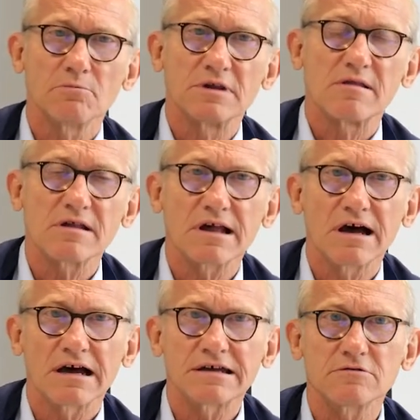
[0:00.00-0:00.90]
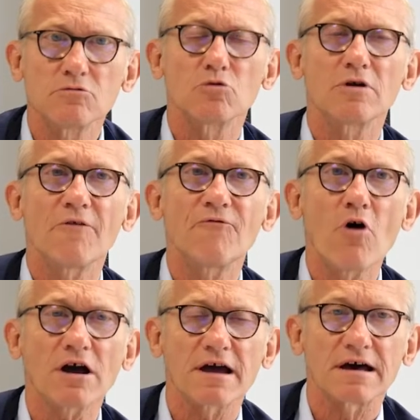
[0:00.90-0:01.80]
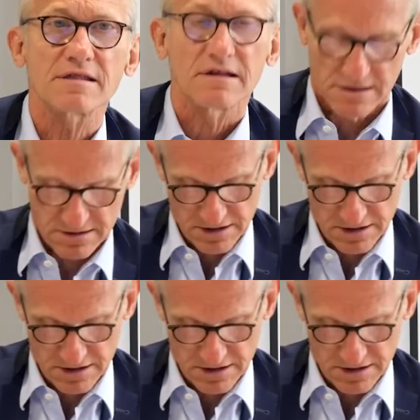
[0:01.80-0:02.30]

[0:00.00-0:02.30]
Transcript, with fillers: mit Sicherheiten oder Vorkasse